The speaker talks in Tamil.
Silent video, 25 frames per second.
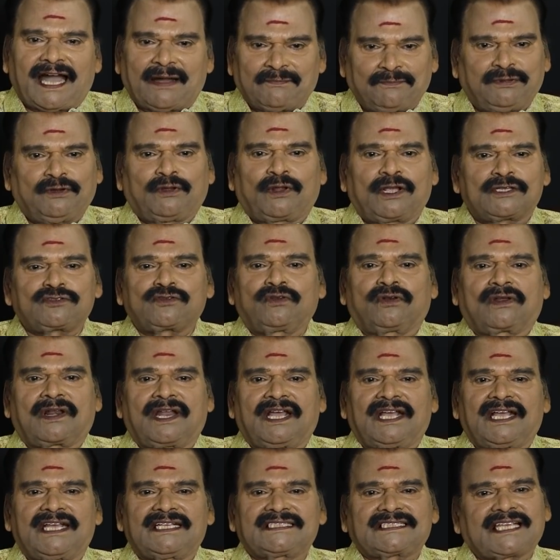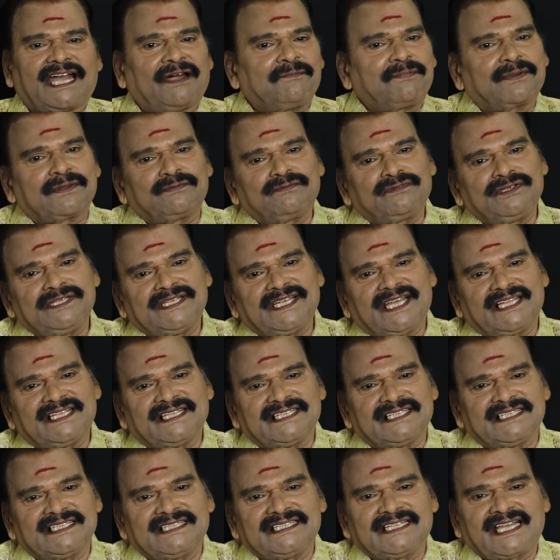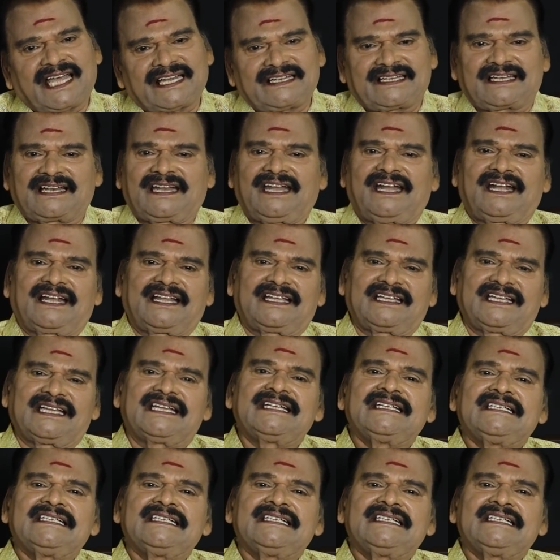ஐம்பது ரூபா சொல்கிறான் சாப்பிட முடியாது அன்றாட